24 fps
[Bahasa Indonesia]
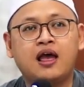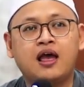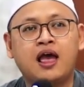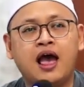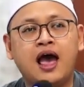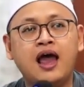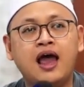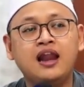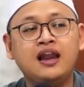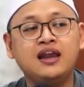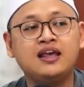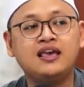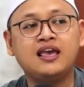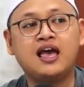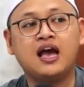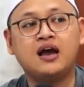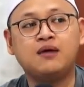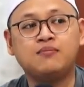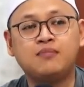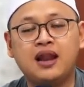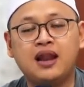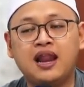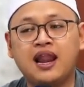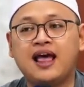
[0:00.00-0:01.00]
hal
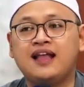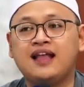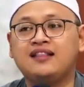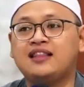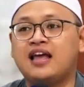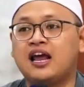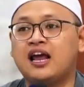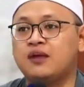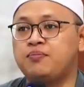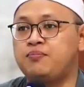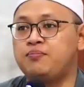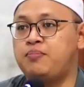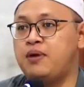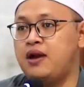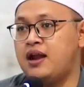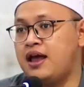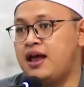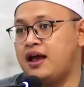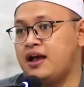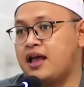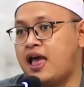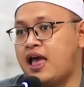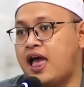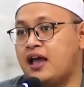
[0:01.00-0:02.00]
yang melatar
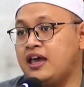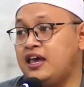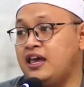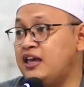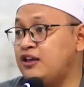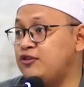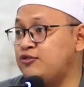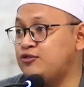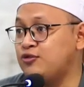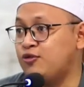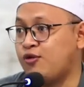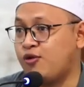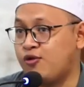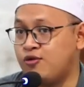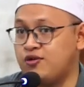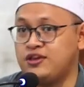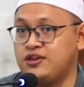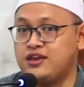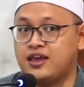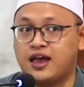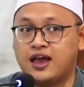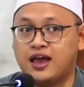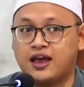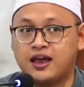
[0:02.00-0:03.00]
belakangi
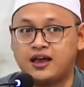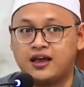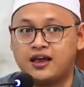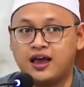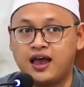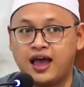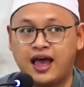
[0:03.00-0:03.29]
turunnya